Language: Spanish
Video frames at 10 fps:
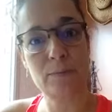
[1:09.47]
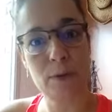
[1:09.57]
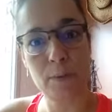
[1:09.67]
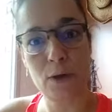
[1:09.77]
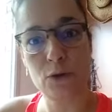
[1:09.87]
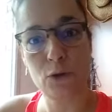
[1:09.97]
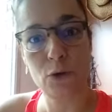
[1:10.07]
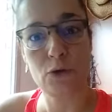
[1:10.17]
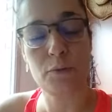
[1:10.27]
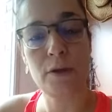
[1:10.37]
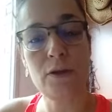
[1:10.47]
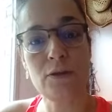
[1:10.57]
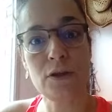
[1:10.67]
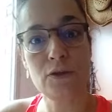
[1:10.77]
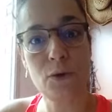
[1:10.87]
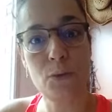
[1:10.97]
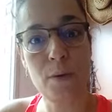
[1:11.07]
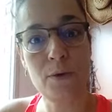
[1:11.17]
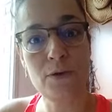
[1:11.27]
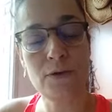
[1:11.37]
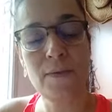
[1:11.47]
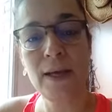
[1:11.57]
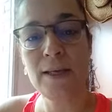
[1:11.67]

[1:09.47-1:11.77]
primero todos los vídeos que son nuevos